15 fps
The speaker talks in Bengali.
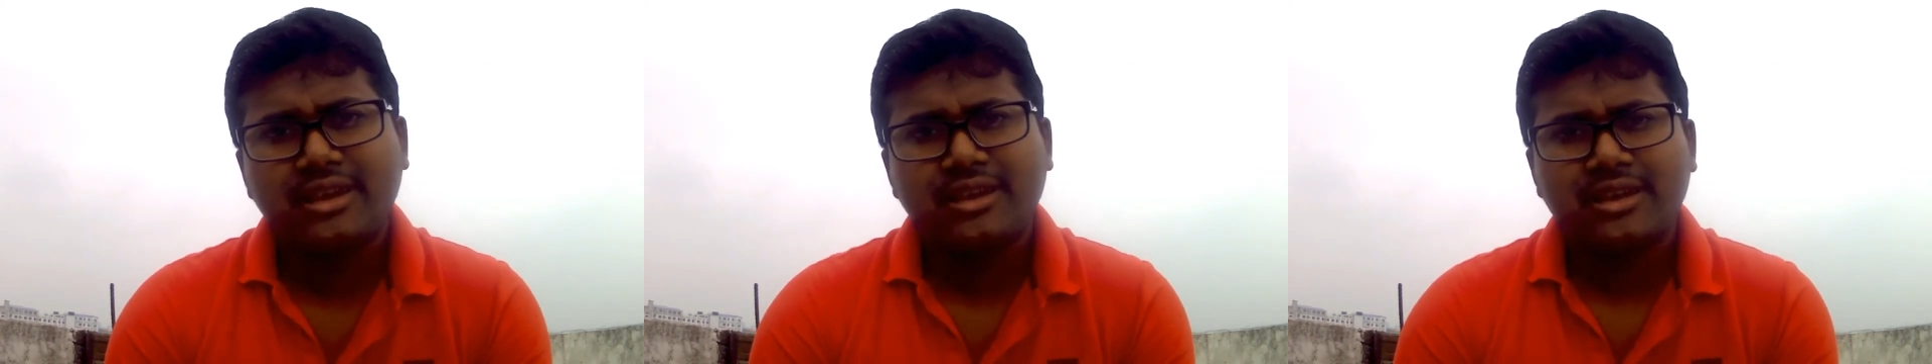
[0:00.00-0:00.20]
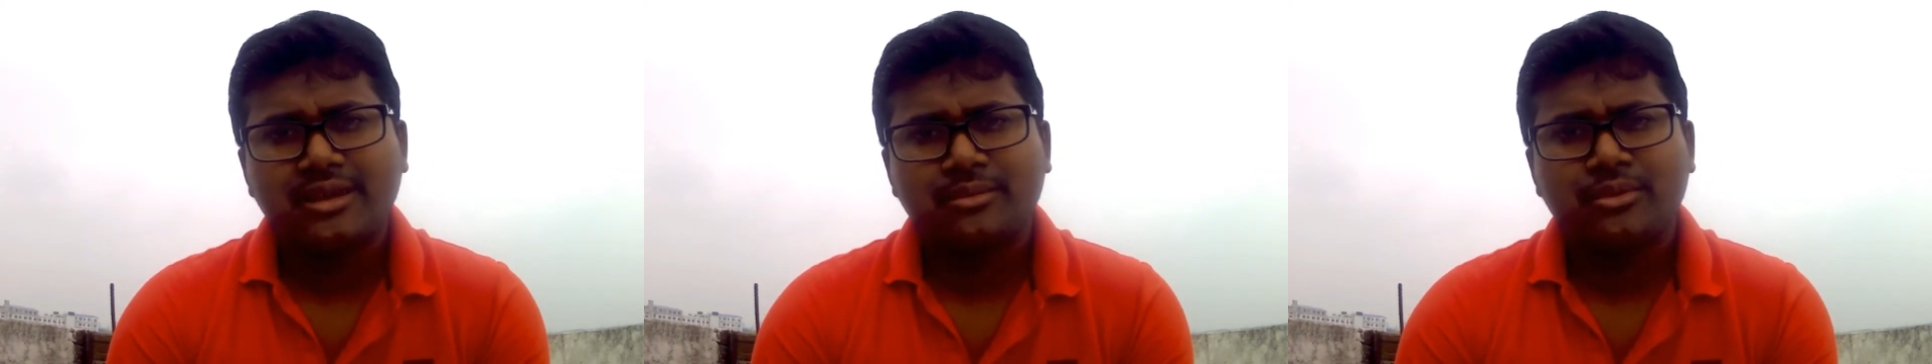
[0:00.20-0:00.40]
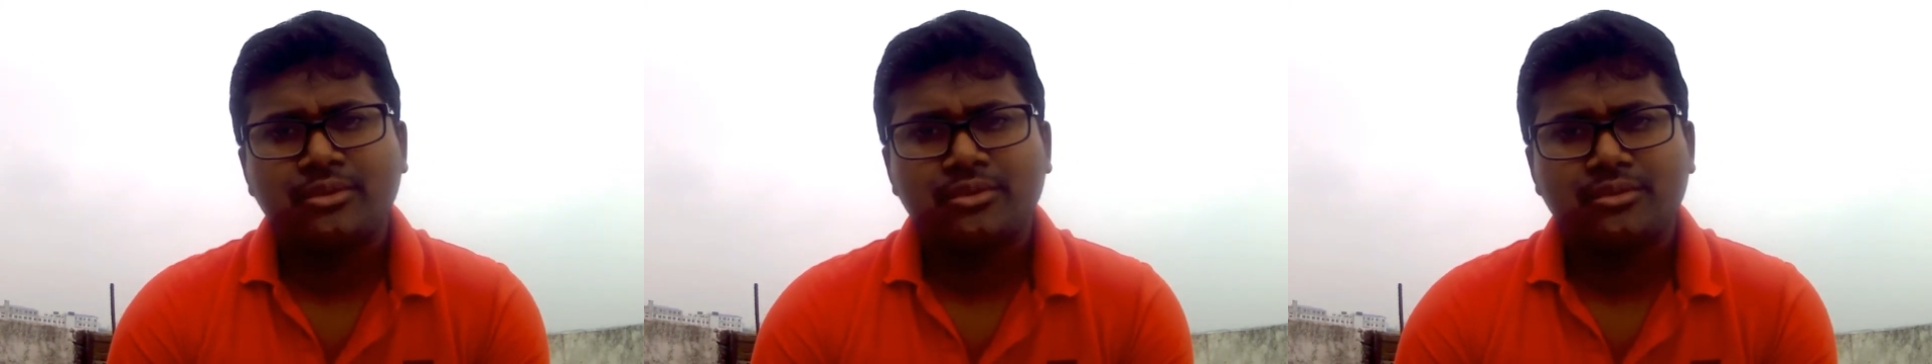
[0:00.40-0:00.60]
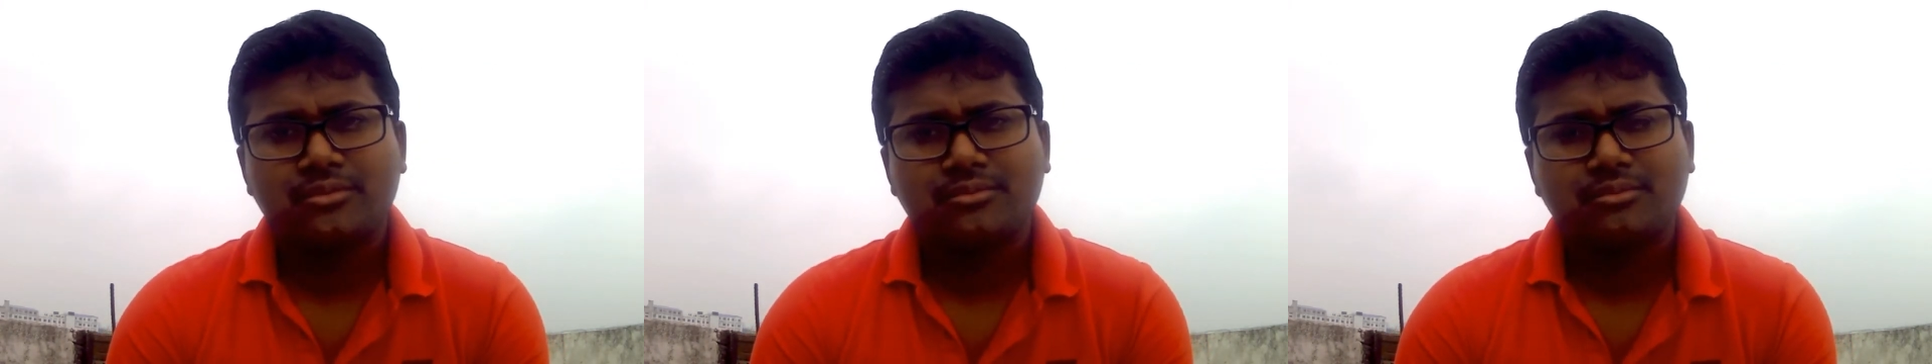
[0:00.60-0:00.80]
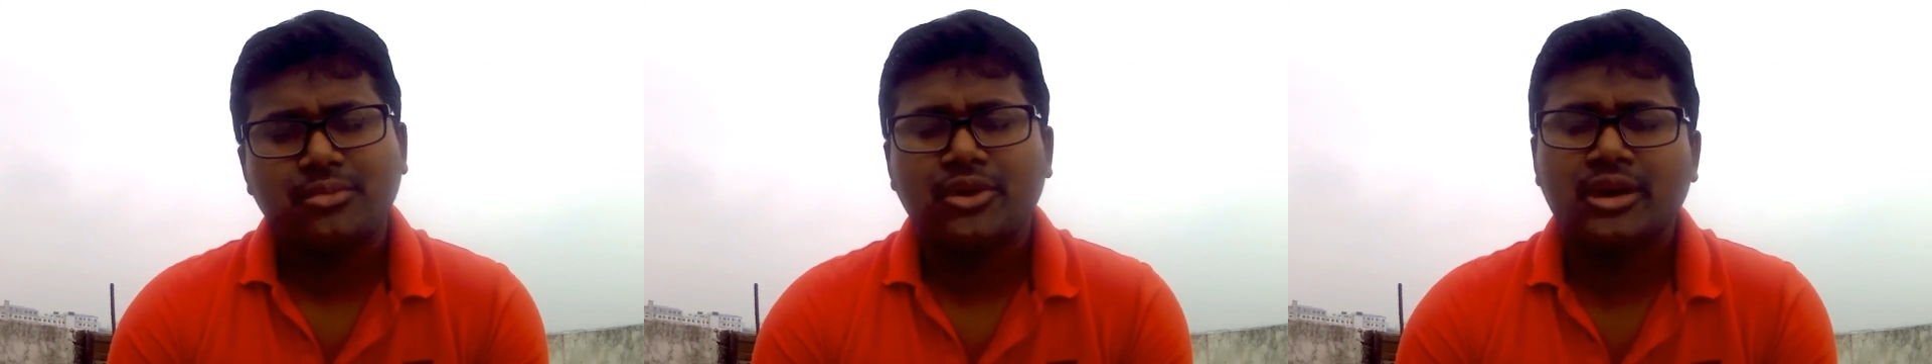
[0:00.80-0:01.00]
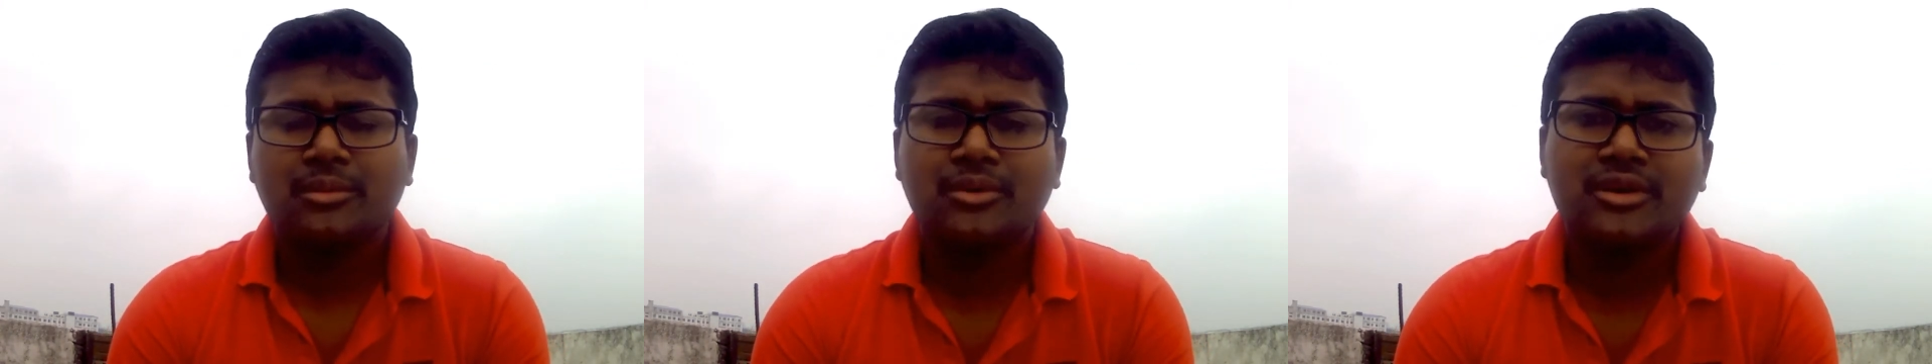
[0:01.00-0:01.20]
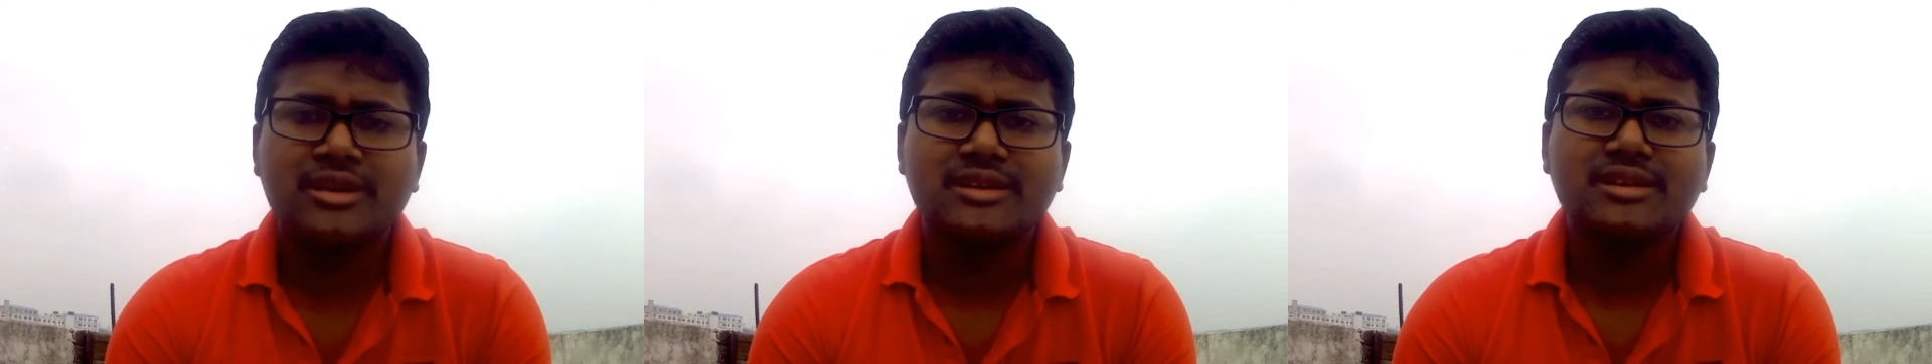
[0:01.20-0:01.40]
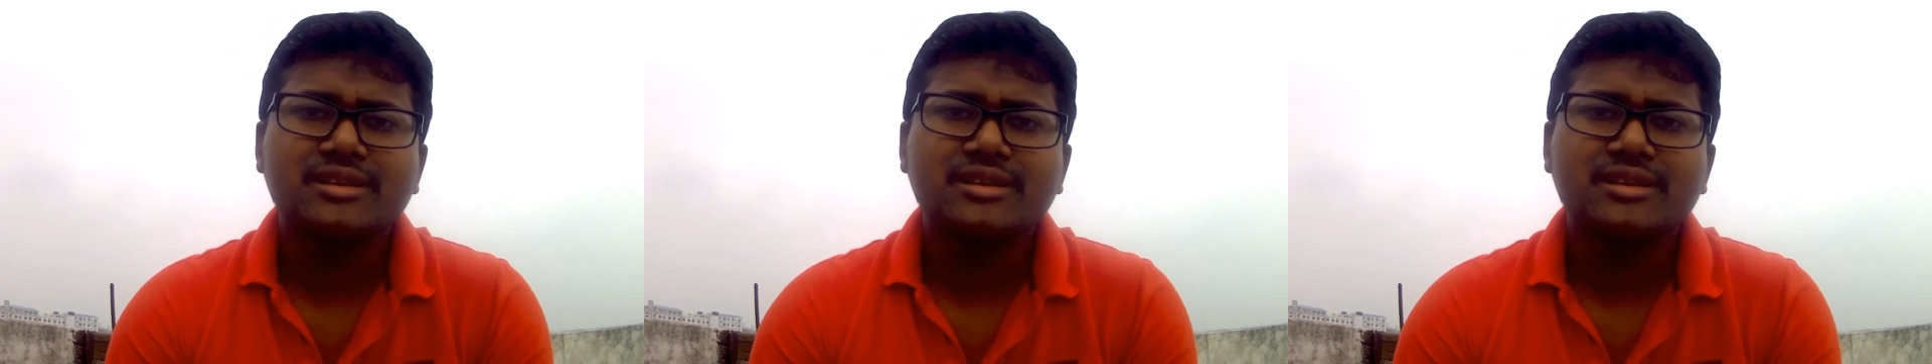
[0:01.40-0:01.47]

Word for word: এবং বরাবরই